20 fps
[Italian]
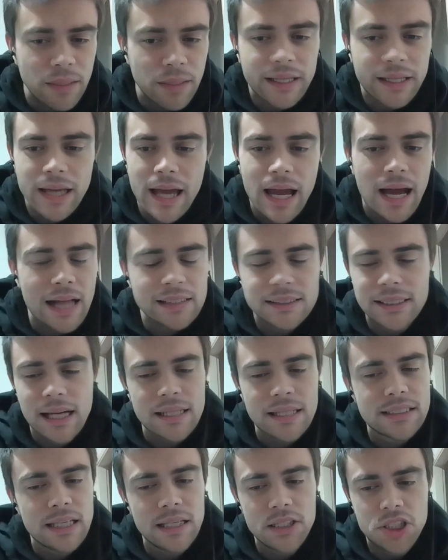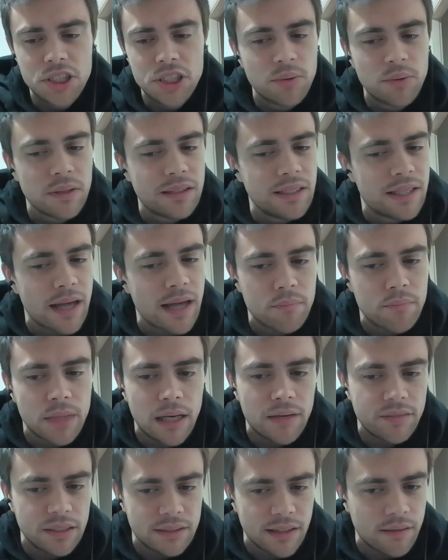perché alzarsi alle 5 ti cambia
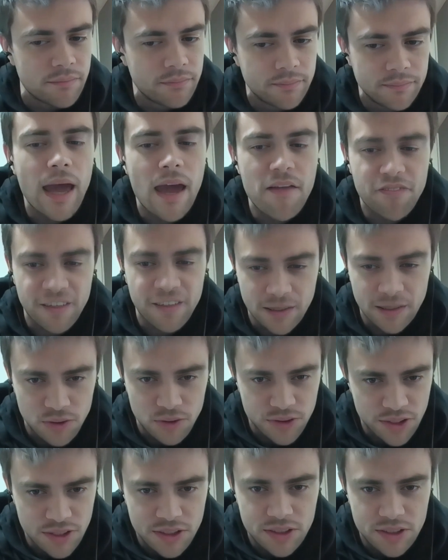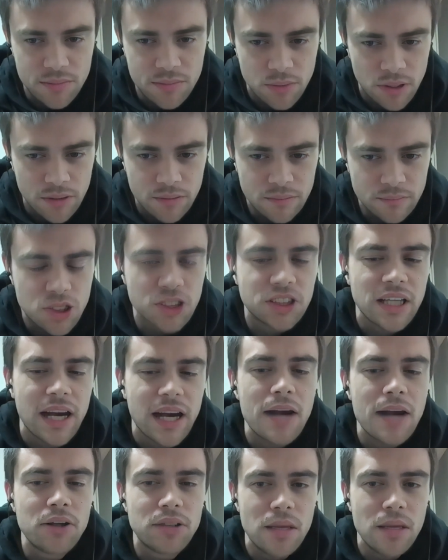la vita. È faticosissimo, ci
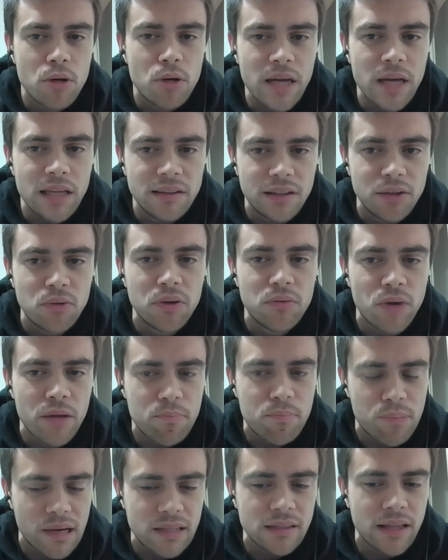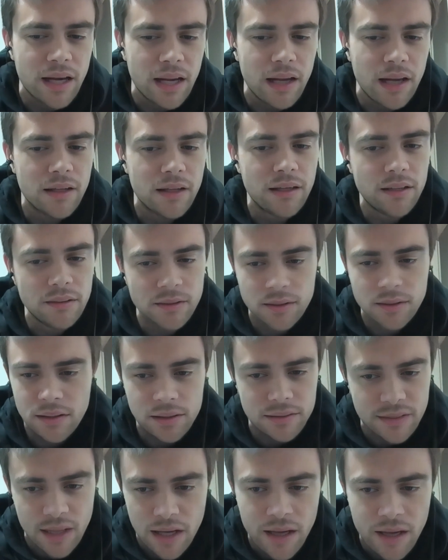saranno dei momenti in cui vuoi prendere eh,
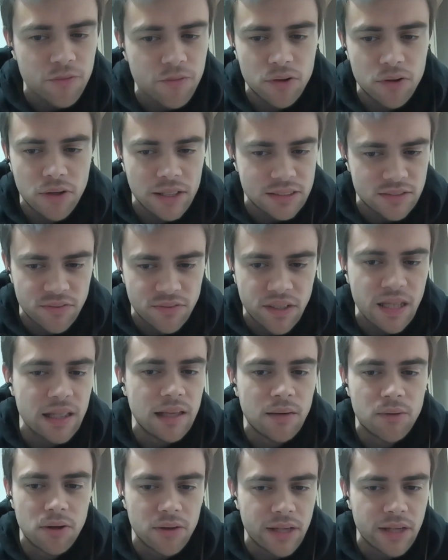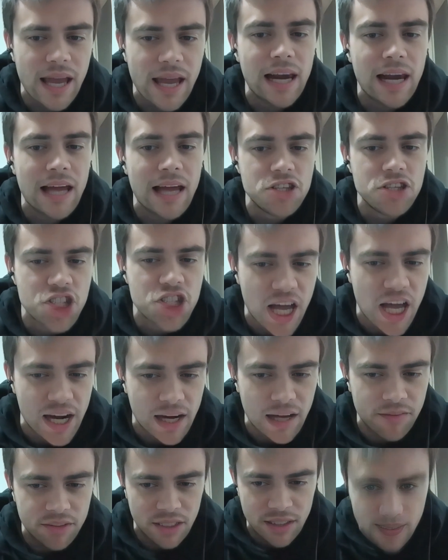il telefono, la sveglia, quello che è, e
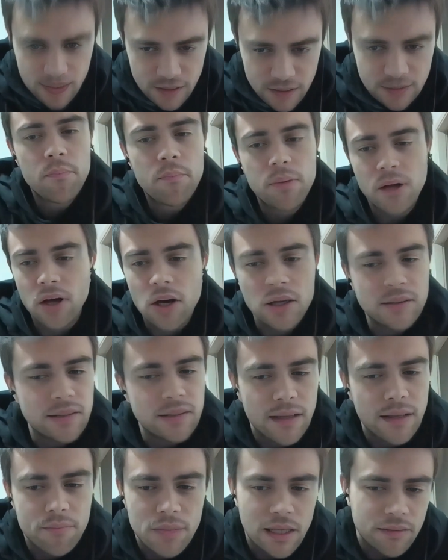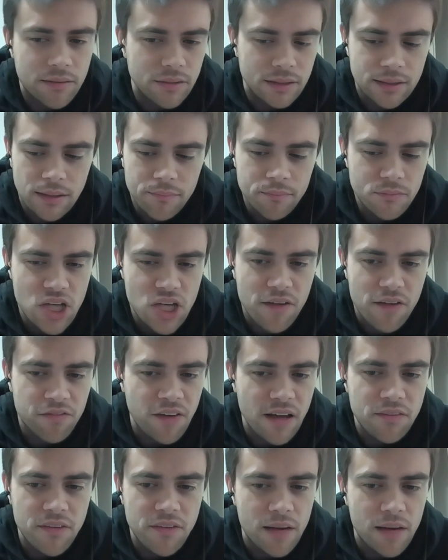lanciarla via, però ti cambia la vita, cioè
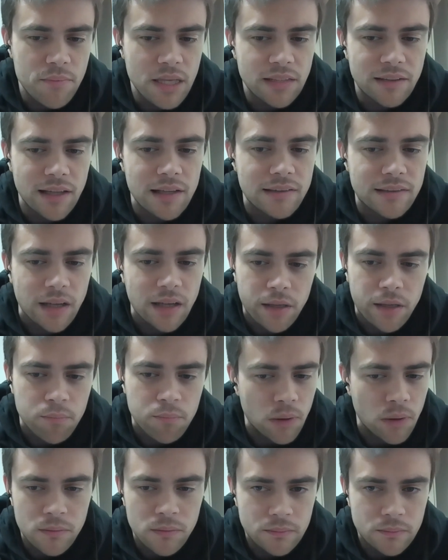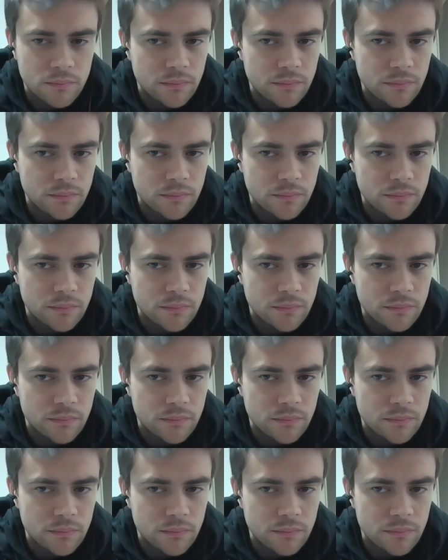fai veramente il triplo.